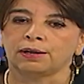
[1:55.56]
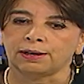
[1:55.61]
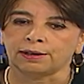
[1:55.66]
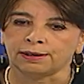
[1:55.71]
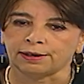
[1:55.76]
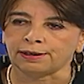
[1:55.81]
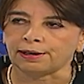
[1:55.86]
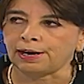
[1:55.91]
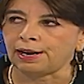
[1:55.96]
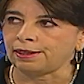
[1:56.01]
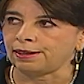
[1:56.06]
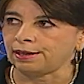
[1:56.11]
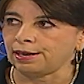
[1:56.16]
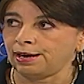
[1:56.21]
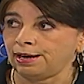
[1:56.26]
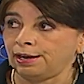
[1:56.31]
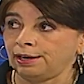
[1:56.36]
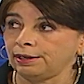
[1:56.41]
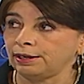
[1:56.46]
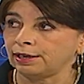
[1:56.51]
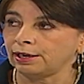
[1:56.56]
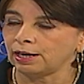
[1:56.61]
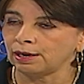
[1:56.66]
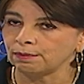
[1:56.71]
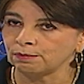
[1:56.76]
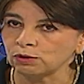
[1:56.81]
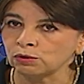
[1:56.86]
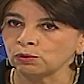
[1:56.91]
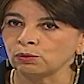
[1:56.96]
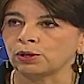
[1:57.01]
radial,
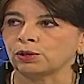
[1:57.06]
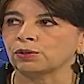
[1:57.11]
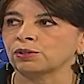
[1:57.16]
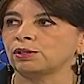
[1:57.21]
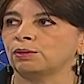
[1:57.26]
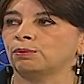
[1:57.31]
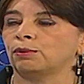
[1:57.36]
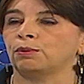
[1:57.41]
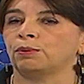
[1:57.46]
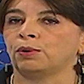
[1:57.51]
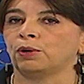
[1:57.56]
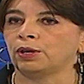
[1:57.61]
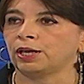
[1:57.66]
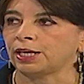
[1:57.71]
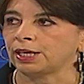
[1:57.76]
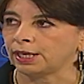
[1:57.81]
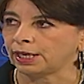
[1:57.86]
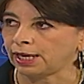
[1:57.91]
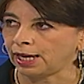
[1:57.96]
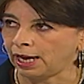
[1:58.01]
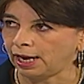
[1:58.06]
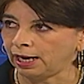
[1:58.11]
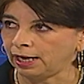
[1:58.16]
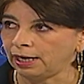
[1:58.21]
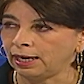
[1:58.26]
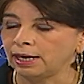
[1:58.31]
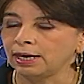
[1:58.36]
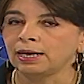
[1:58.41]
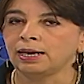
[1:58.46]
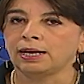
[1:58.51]
digamos, luego se volvió
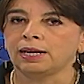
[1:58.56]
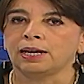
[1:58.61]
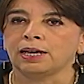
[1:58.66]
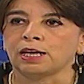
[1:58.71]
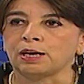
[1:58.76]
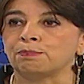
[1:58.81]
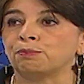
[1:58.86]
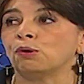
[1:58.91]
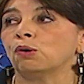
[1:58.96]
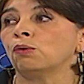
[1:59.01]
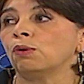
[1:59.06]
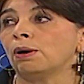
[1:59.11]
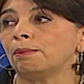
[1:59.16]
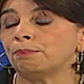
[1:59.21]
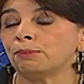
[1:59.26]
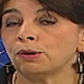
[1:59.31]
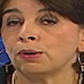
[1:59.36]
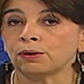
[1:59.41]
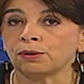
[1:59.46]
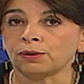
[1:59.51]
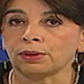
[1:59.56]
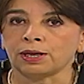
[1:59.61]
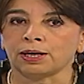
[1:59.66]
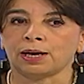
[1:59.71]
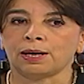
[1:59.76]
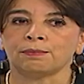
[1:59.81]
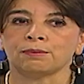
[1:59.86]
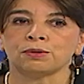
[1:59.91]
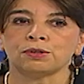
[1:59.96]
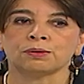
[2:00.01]
lineal y poco a poco,
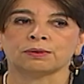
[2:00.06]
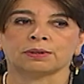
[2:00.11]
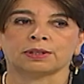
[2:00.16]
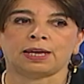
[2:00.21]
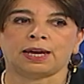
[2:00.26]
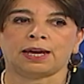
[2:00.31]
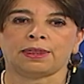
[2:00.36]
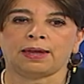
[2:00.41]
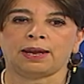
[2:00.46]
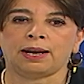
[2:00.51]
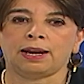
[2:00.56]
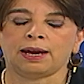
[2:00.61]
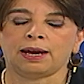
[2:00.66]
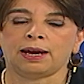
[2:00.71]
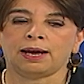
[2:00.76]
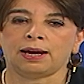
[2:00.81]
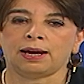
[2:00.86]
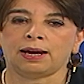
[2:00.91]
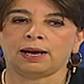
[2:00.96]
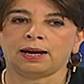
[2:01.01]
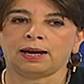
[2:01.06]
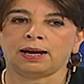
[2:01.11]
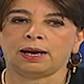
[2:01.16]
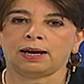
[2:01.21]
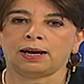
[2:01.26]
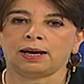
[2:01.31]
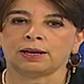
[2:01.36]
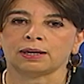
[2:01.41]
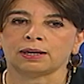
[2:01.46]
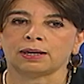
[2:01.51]
digamos, dada
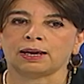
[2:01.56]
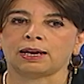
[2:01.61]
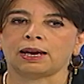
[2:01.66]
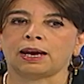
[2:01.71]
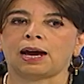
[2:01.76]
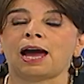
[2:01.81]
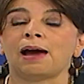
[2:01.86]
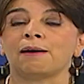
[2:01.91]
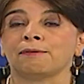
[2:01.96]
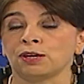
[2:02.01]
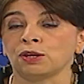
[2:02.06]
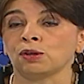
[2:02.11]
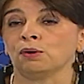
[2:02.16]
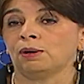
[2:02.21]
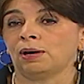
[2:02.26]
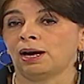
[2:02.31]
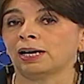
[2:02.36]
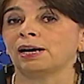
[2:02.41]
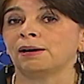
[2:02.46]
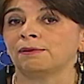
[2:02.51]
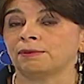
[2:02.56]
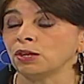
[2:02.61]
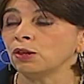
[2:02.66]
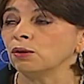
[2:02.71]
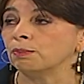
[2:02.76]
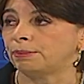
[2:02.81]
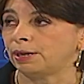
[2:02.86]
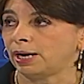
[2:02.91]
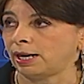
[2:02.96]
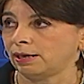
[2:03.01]
la... Ha habido, han
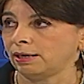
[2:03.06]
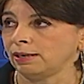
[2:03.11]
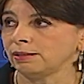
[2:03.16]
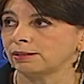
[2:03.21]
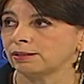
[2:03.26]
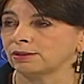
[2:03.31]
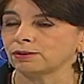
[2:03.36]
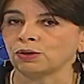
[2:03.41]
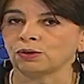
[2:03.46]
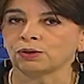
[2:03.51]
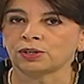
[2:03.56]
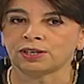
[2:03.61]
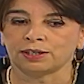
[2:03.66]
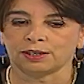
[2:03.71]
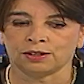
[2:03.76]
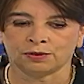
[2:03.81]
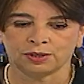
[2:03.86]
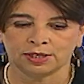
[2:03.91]
habido planes, yo, yo